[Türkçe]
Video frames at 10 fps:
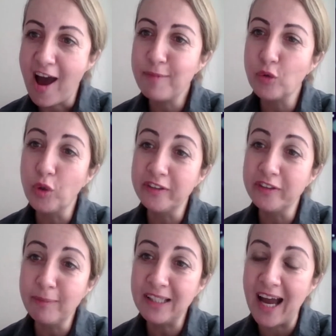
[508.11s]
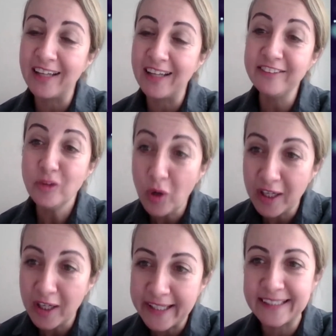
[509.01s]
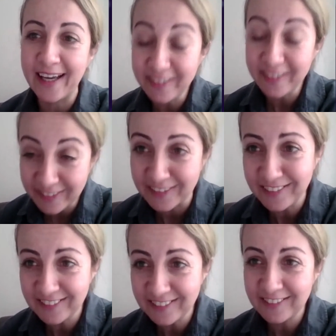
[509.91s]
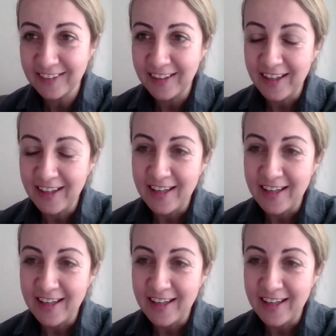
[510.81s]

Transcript: Ama Guatemala, Antigua'ya giderseniz